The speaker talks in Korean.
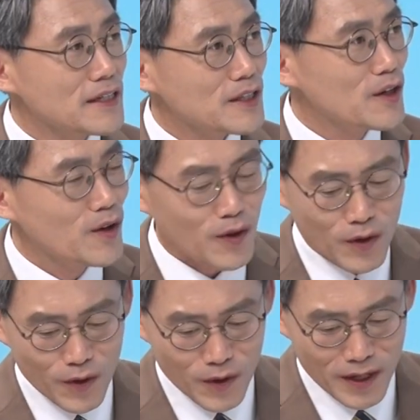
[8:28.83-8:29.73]
하셨던
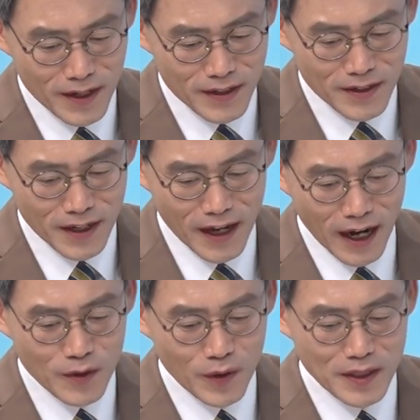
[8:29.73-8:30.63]
걸로 그렇게
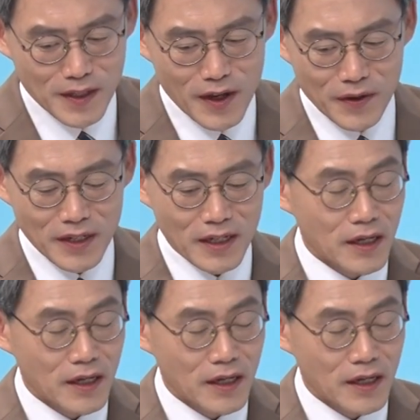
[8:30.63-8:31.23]
알고 있는데요.